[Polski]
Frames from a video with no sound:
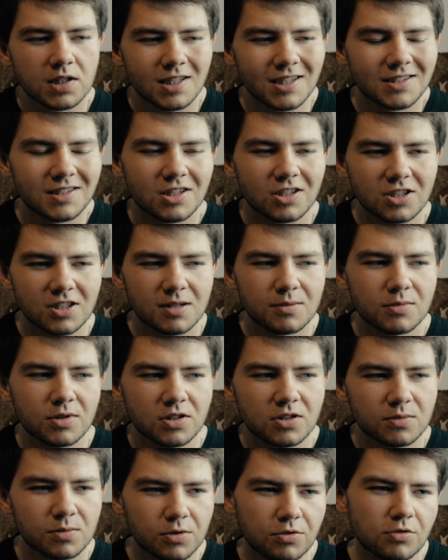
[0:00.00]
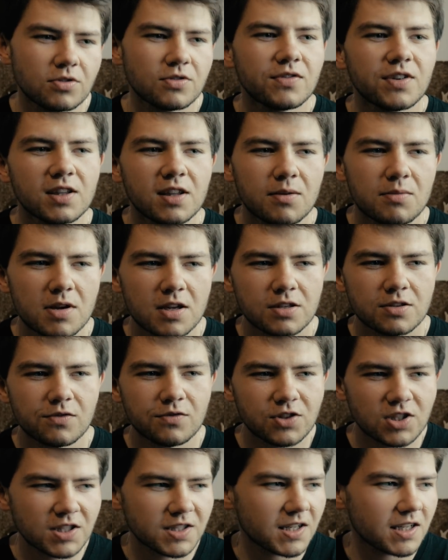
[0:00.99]
Jak zaczniemy sobie uświadamiać
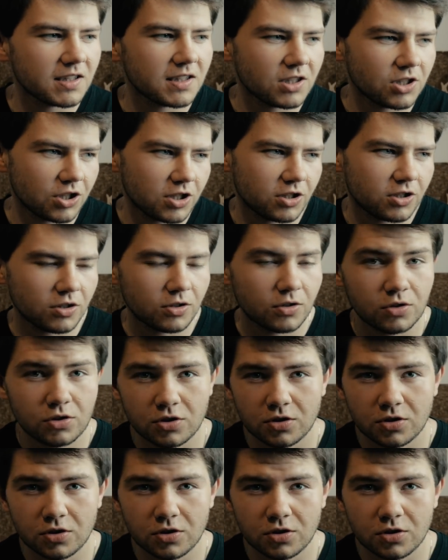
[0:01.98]
wszystkie te rzeczy